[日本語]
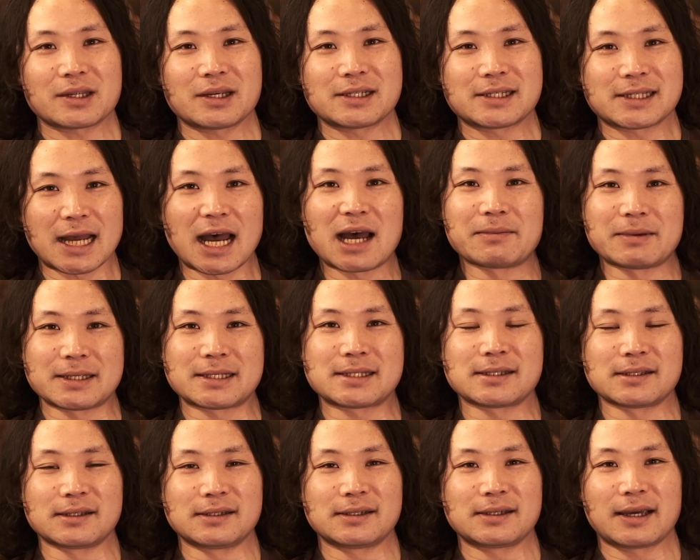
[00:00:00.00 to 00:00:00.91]

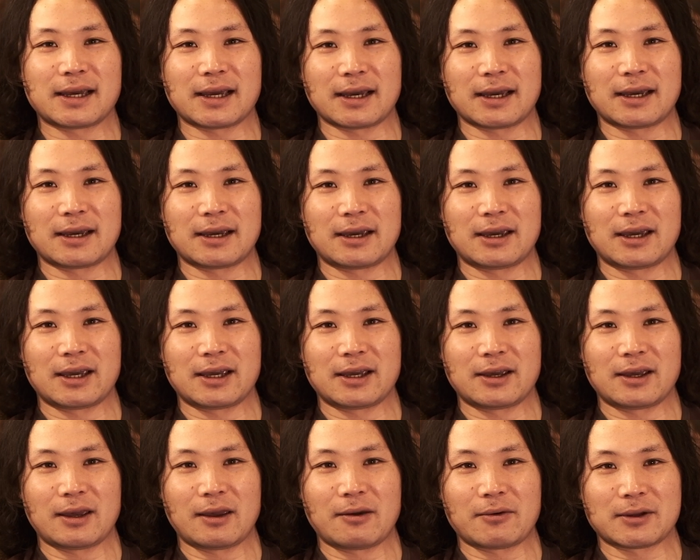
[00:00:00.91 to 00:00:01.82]
サービス、
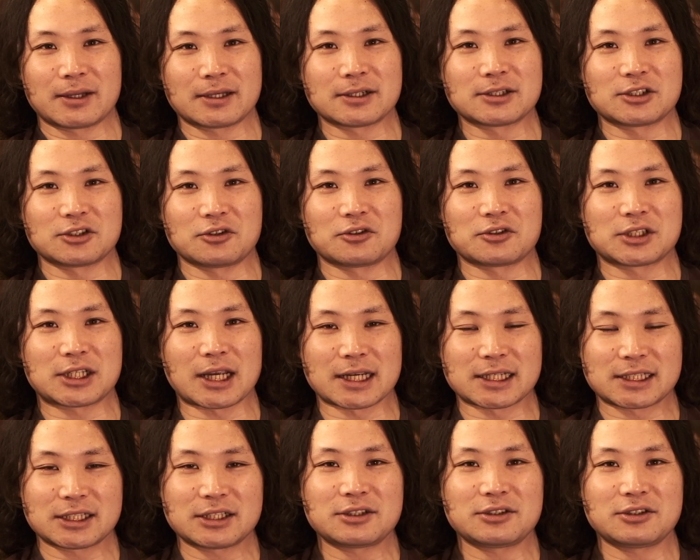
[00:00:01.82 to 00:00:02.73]
えー、私の写
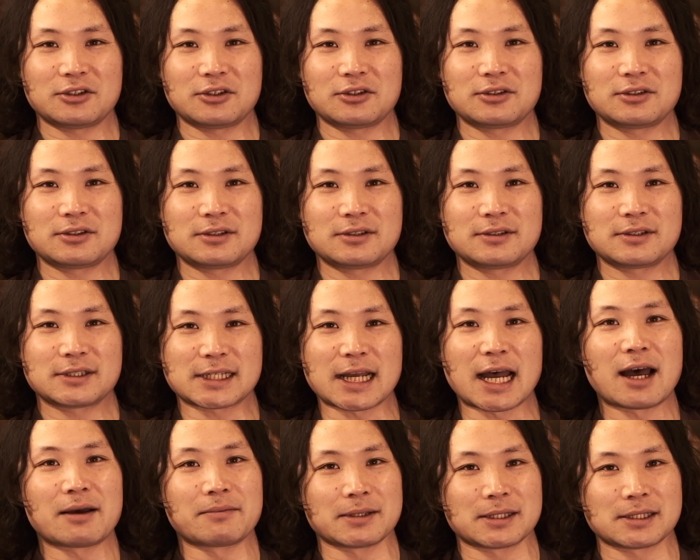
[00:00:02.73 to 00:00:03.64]
真
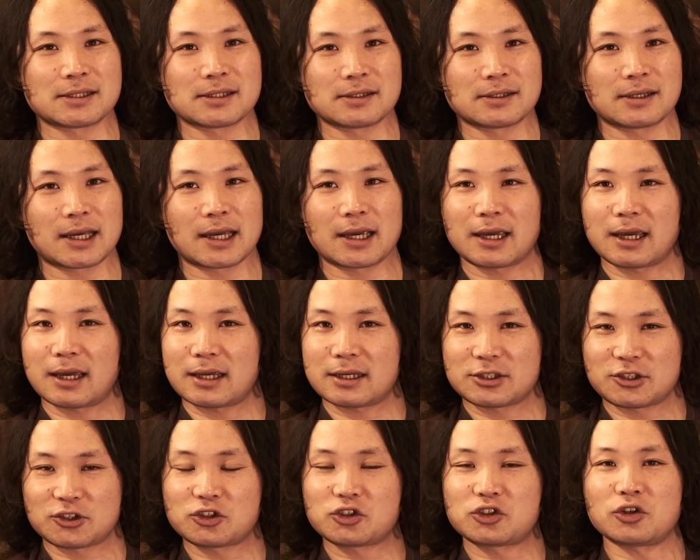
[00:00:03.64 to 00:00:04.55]
サービス、えー、
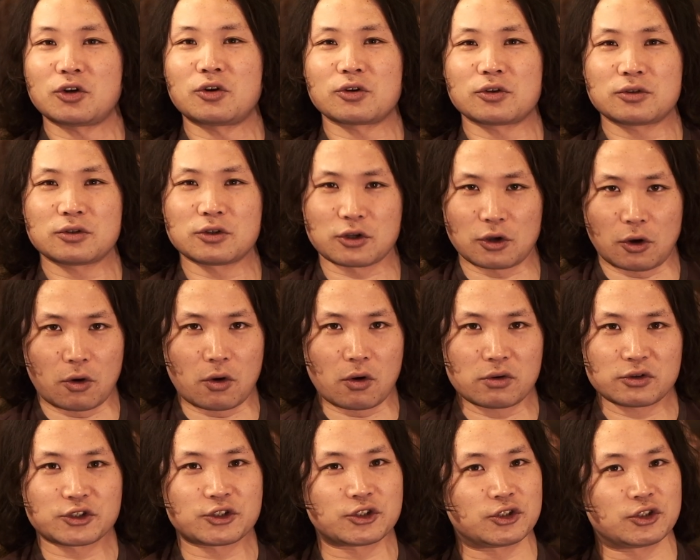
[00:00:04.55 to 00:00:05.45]
出張業
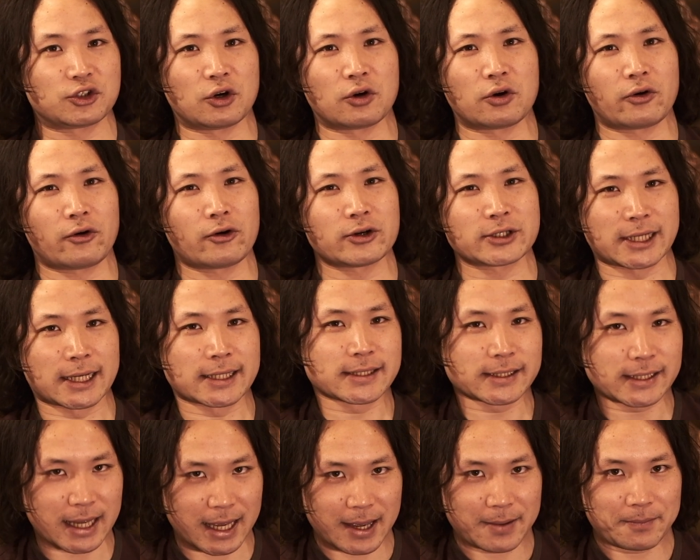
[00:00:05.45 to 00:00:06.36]
出張
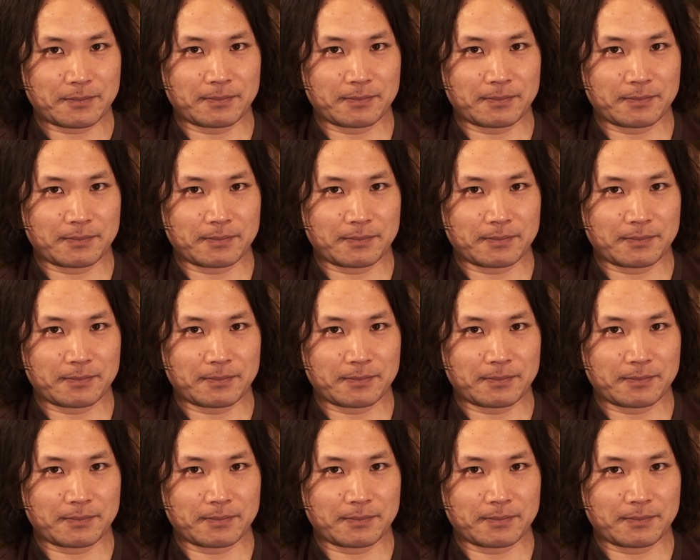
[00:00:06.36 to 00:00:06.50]
撮影